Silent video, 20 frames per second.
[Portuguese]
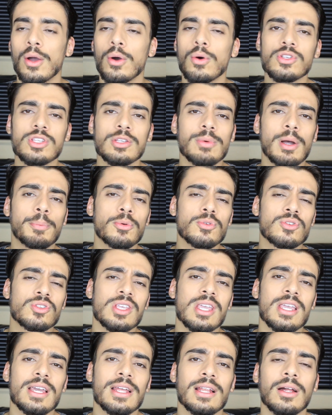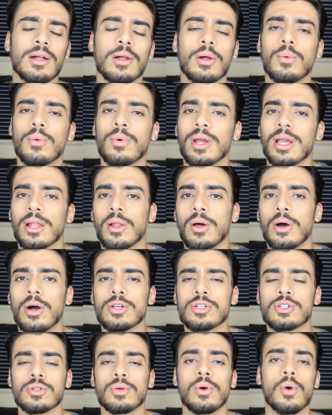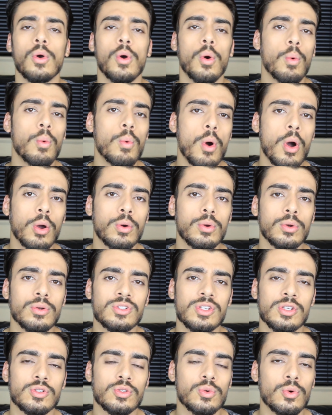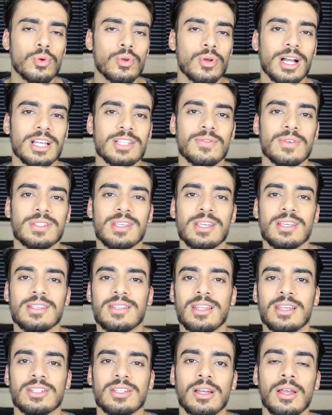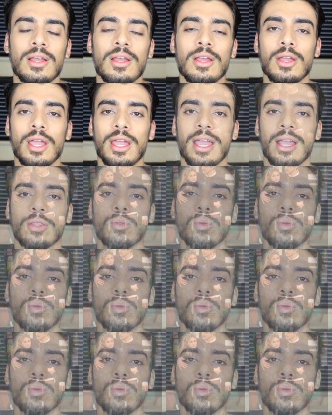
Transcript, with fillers: Usa uma pulseira, um relógio, um óculos escuro, caso você esteja é,